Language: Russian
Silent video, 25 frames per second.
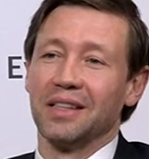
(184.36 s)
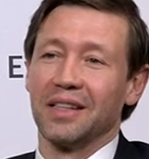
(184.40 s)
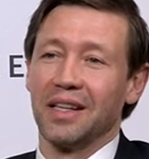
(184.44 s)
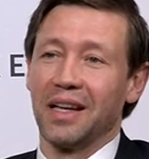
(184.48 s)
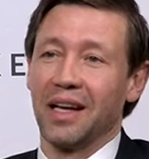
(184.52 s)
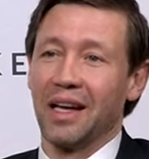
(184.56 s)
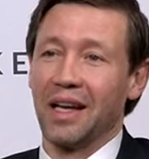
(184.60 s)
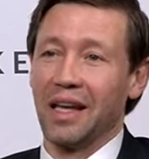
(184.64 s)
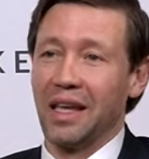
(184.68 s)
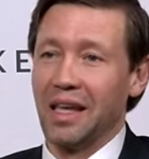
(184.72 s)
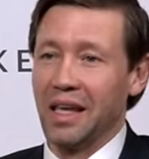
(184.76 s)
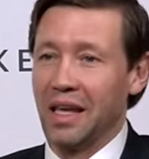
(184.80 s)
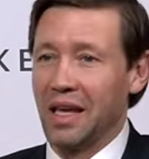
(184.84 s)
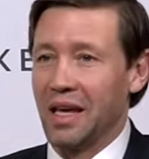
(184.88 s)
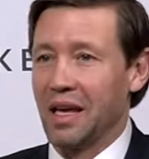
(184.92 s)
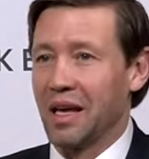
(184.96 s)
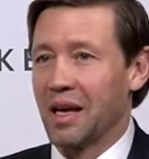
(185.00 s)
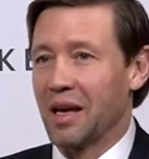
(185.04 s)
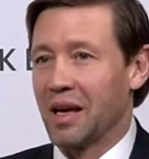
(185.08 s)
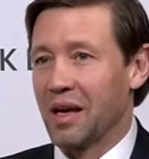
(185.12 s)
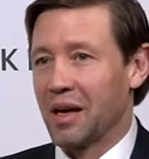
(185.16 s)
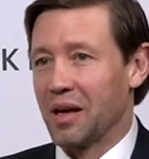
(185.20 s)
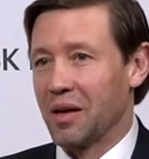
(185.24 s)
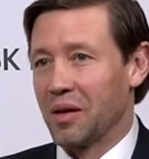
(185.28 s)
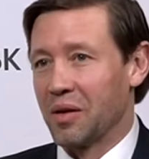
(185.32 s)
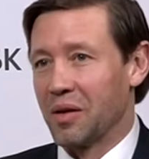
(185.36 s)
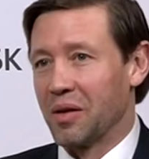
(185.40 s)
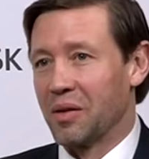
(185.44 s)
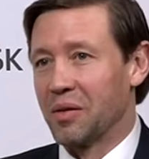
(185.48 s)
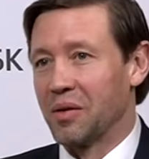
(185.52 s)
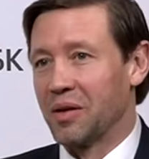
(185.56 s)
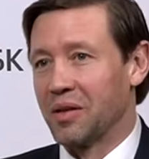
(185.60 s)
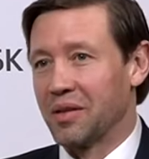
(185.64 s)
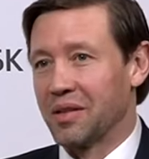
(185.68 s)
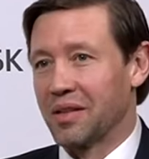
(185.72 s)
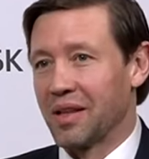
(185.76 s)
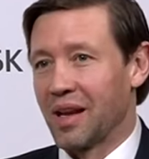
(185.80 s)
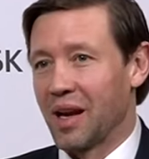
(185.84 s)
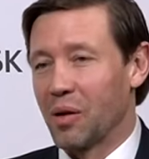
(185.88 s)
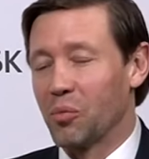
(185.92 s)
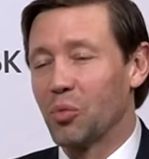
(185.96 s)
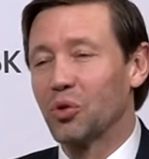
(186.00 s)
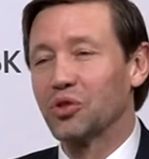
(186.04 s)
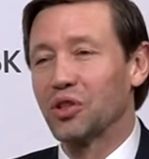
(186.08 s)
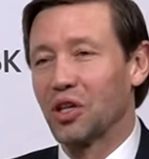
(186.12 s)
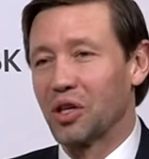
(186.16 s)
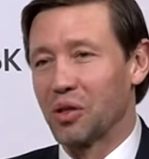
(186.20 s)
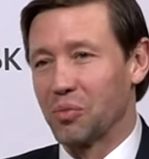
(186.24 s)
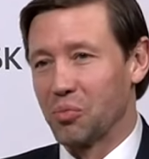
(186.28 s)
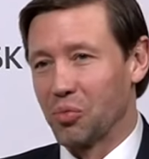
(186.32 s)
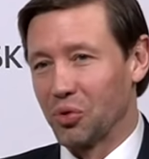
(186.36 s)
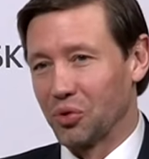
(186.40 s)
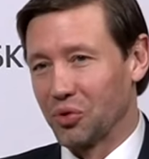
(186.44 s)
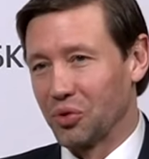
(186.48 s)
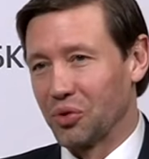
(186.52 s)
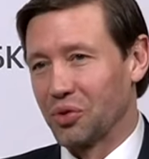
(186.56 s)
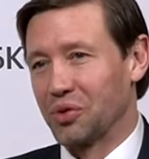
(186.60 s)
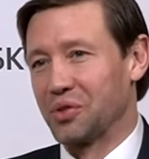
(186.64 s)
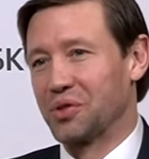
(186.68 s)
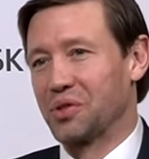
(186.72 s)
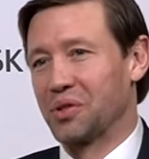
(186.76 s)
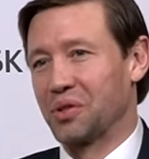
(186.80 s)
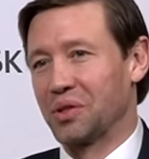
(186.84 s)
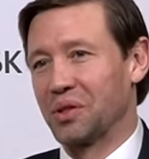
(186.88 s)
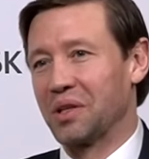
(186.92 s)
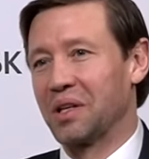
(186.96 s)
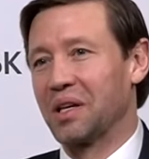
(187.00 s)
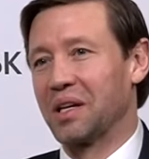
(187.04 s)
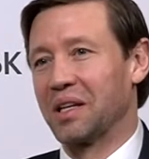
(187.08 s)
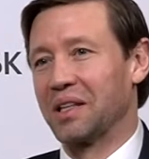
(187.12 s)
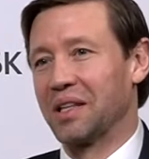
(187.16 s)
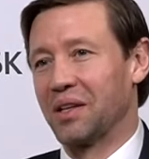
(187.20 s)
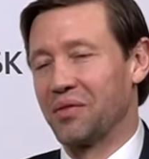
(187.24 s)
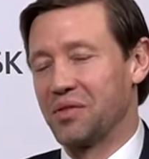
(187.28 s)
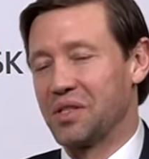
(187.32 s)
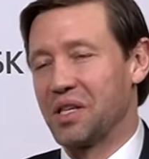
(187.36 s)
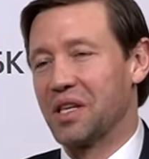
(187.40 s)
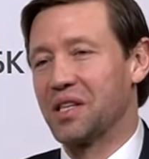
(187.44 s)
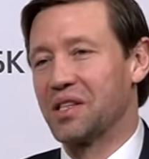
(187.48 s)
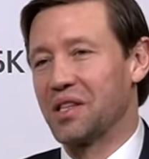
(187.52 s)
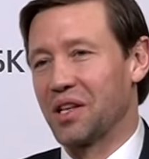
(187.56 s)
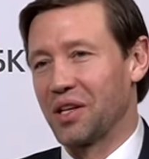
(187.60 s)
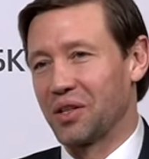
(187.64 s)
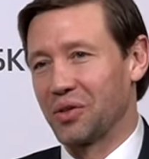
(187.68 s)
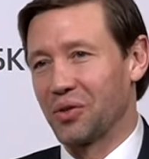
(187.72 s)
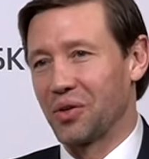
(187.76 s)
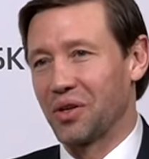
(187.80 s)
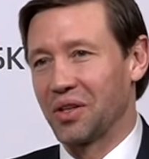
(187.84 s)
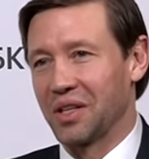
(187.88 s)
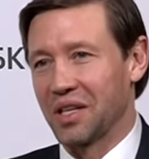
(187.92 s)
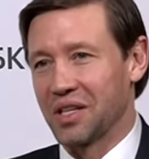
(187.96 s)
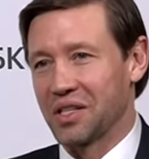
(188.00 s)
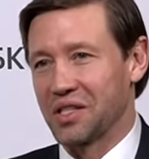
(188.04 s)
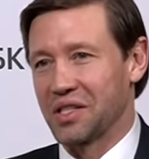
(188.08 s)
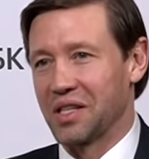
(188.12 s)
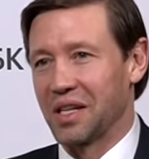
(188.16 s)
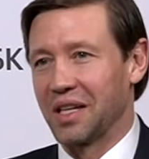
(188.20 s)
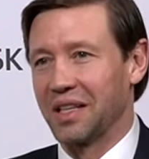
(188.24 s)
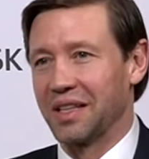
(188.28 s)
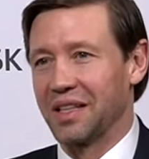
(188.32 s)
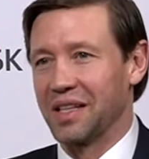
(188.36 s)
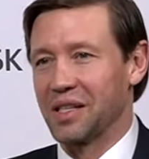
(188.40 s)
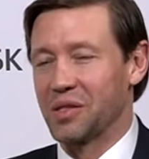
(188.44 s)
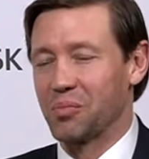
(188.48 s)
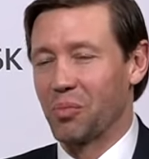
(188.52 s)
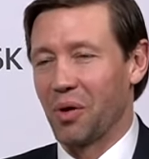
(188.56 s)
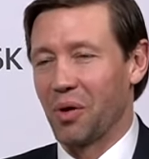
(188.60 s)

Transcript: да, и э, работать будут э, на всей территории нашей страны